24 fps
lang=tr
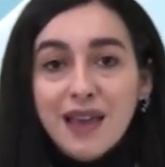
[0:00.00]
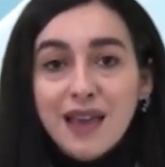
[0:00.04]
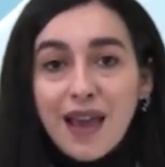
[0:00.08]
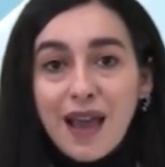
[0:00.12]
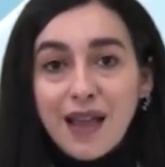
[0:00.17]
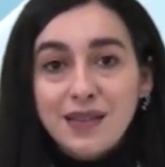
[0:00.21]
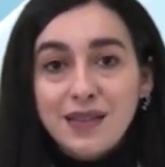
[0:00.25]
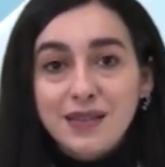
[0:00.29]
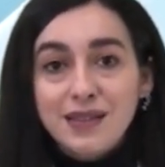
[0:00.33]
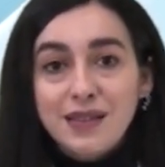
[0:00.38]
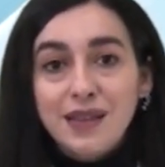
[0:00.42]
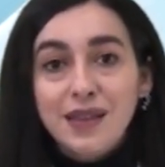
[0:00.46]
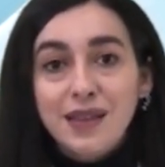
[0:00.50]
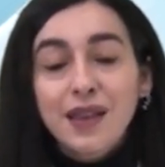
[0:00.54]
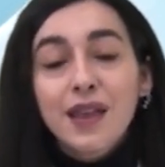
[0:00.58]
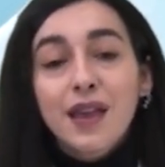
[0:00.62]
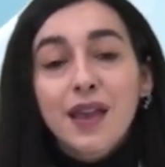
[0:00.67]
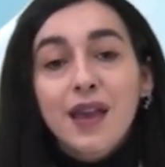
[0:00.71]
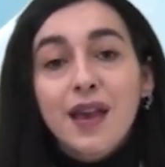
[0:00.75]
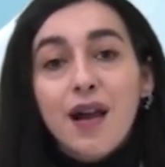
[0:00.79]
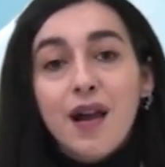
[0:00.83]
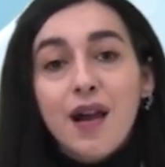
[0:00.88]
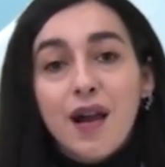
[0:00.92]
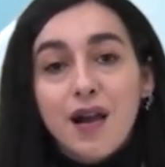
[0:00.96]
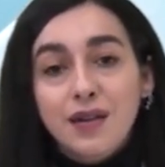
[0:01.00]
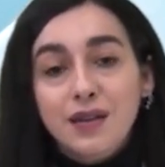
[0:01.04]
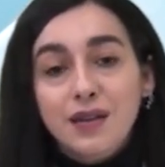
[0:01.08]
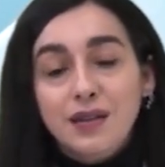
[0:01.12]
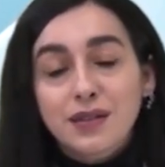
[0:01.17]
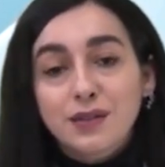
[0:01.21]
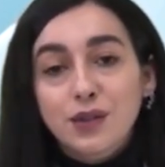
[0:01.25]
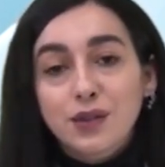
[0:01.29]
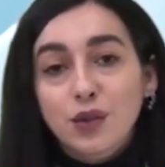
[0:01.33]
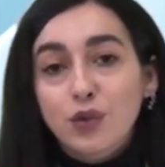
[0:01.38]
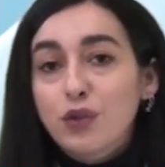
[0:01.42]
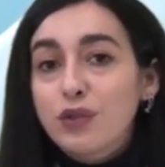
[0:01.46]
kendi
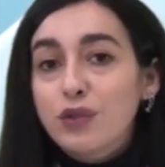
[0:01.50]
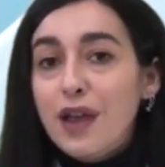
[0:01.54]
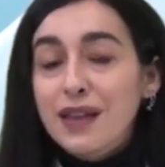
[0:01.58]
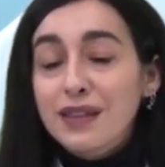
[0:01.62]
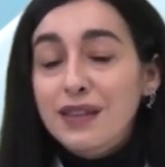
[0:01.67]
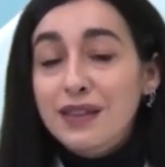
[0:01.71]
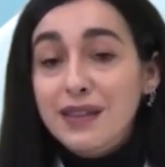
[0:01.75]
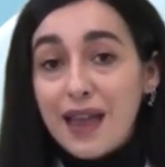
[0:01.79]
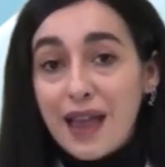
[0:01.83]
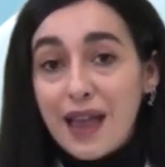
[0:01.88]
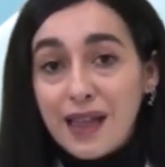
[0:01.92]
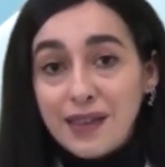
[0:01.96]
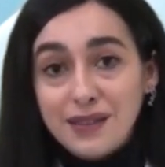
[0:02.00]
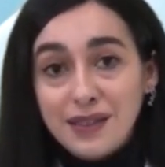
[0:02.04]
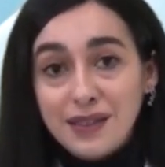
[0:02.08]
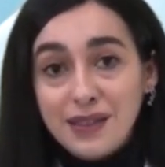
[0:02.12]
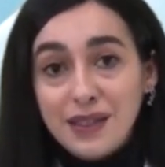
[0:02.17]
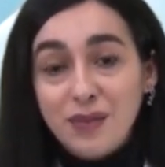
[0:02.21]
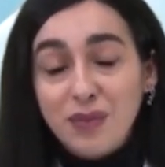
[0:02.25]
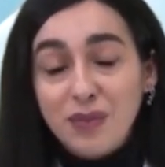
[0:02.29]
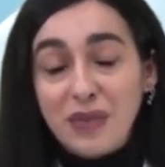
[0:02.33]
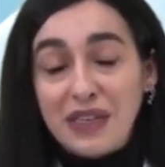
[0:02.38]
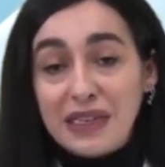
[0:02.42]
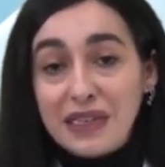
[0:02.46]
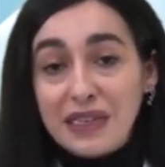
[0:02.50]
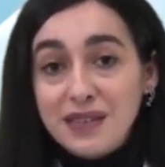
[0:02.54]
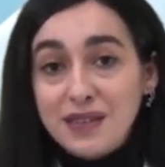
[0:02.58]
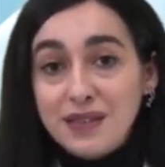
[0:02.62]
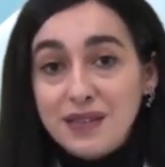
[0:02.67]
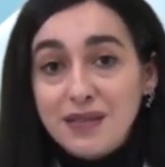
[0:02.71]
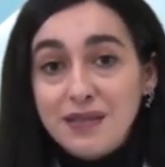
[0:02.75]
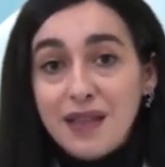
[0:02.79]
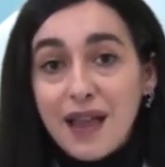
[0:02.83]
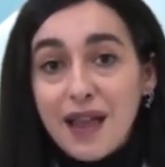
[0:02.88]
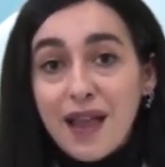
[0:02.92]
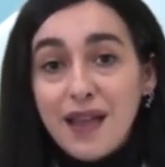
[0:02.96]
hakkından olan, kendi
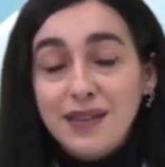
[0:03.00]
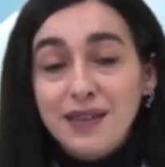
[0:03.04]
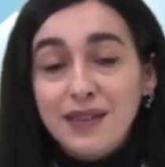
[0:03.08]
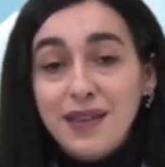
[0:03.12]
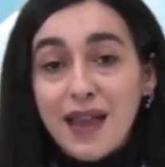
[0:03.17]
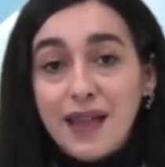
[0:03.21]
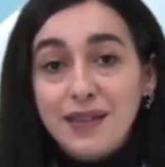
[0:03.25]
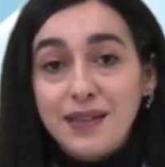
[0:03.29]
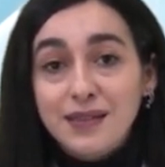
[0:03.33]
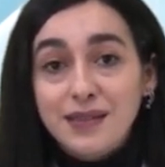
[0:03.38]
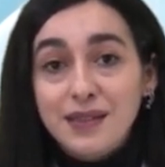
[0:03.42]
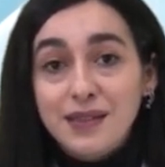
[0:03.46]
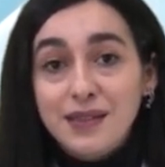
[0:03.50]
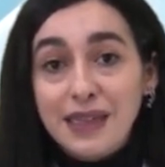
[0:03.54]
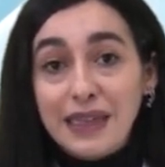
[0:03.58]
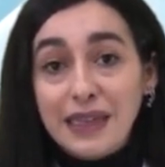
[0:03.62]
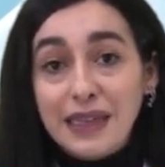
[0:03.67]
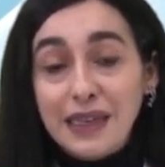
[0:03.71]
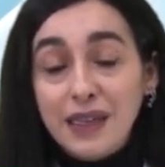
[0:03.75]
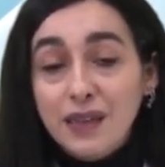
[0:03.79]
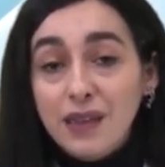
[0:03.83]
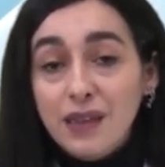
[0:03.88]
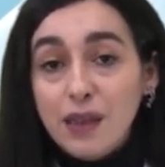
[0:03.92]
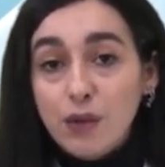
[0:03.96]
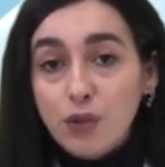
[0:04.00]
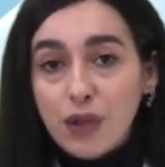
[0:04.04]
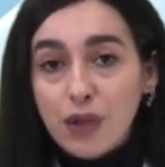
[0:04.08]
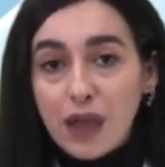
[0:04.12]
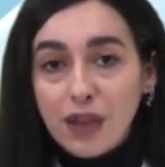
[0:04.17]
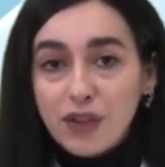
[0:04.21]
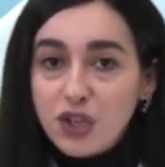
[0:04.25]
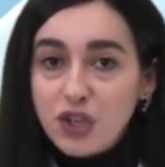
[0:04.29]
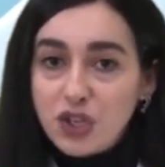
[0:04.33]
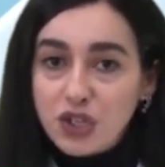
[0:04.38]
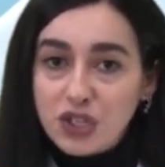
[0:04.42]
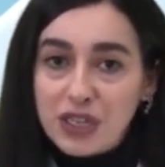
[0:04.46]
milletinden, kendi dininden
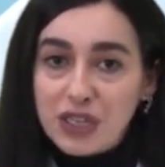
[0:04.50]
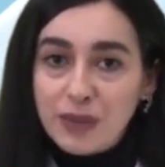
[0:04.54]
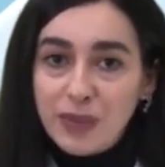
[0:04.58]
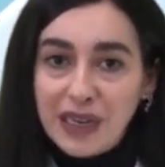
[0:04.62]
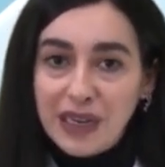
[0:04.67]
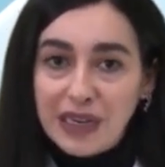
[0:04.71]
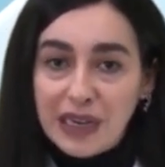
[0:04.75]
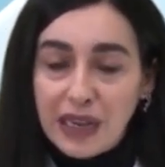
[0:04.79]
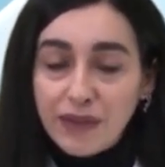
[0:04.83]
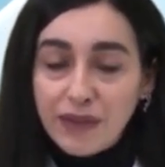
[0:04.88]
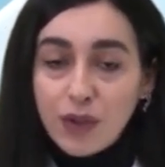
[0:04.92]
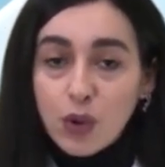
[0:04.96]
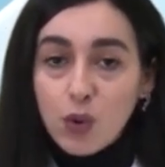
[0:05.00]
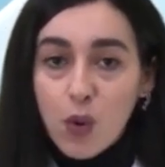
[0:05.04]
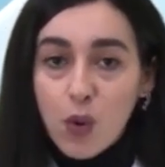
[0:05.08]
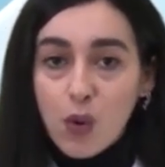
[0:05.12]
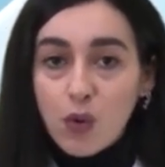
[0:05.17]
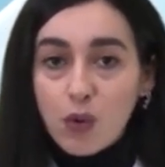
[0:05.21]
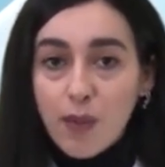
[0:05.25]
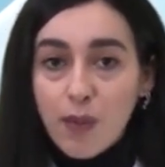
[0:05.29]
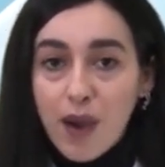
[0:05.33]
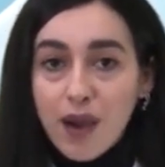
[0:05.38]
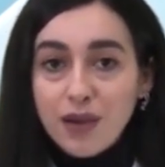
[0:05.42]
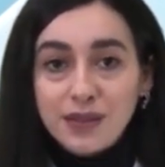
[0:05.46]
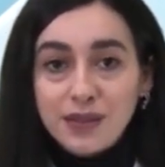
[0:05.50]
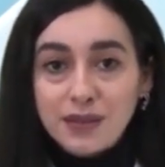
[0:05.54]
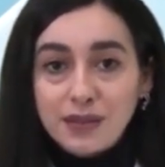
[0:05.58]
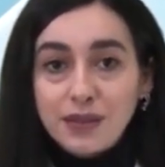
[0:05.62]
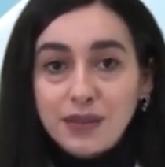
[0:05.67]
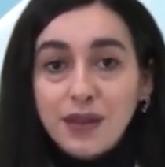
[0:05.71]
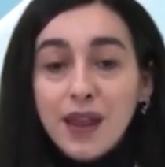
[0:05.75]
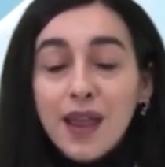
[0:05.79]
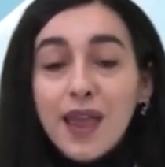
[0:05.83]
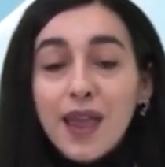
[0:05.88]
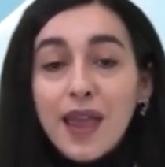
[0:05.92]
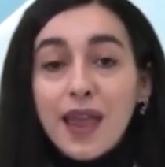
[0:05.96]
olan kişileri bir nevi
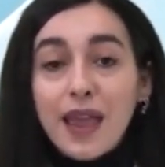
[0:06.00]
korumaktır.